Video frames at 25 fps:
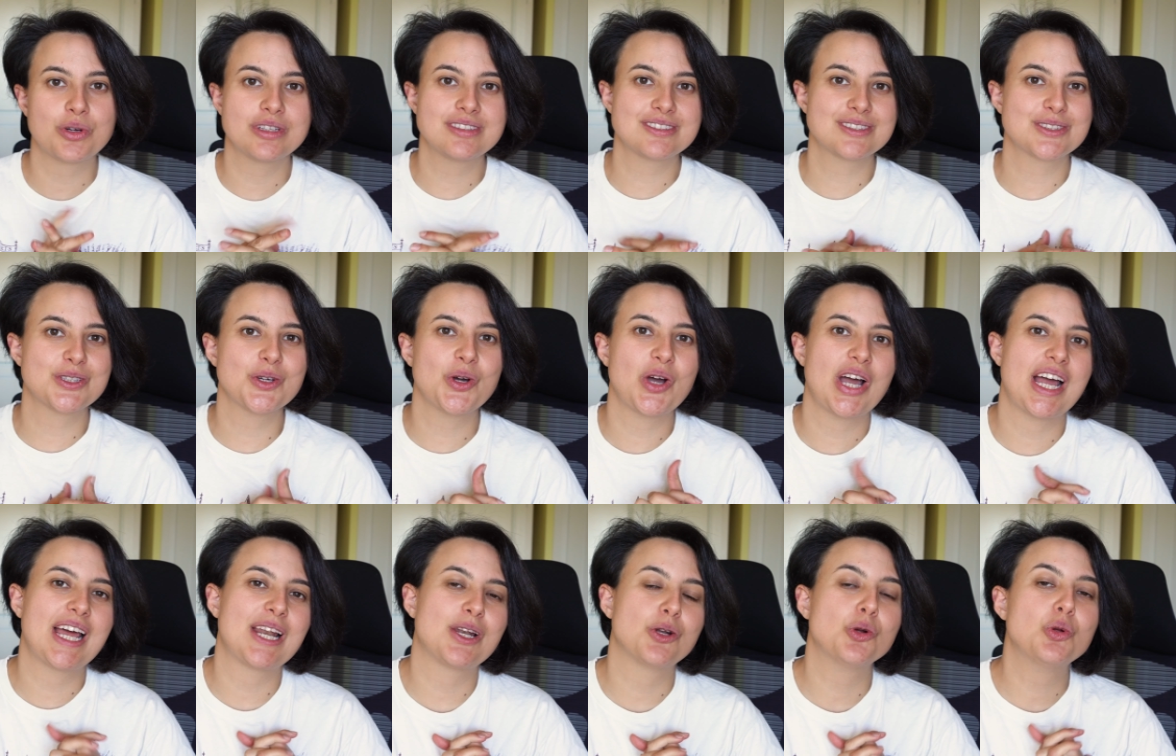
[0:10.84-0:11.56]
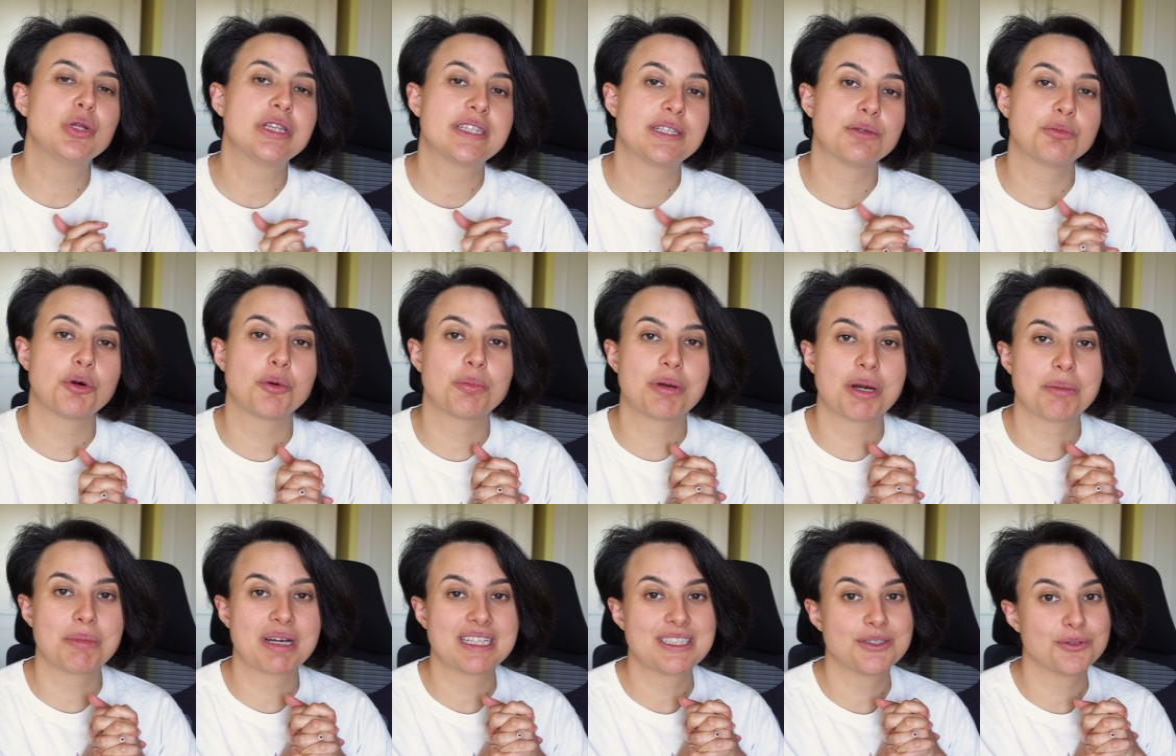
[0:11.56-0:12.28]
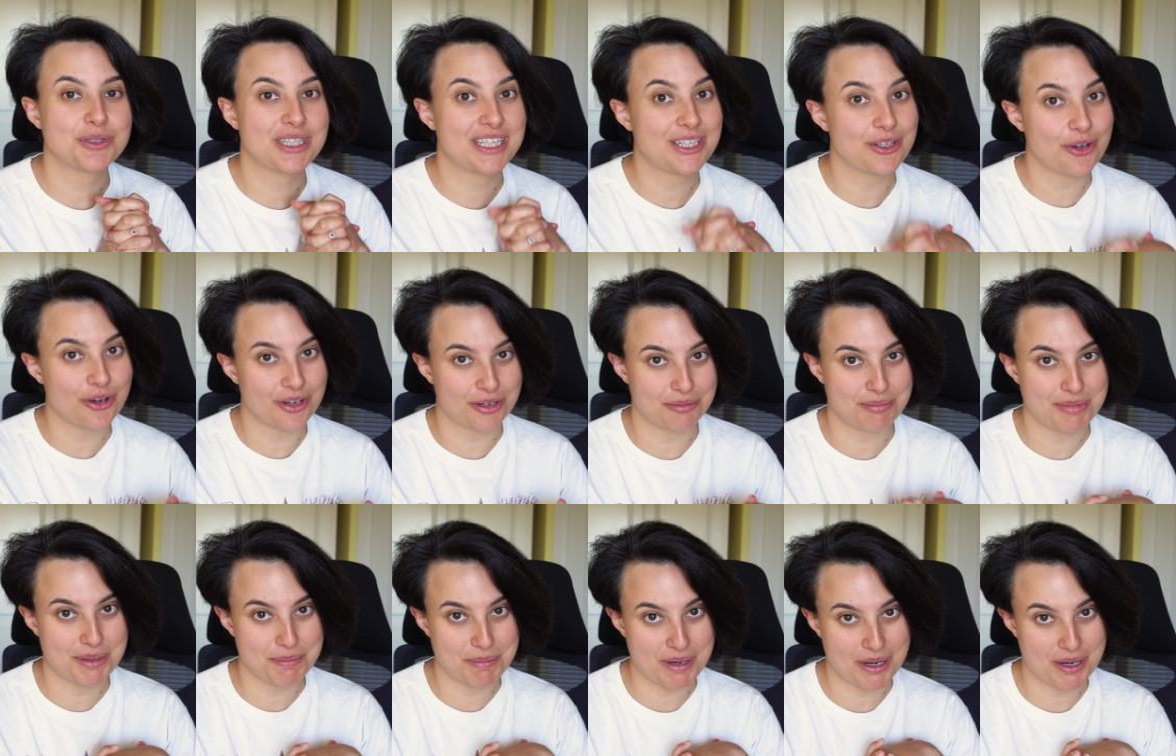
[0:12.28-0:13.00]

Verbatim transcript: Questo è l'ultimo prima di un'enorme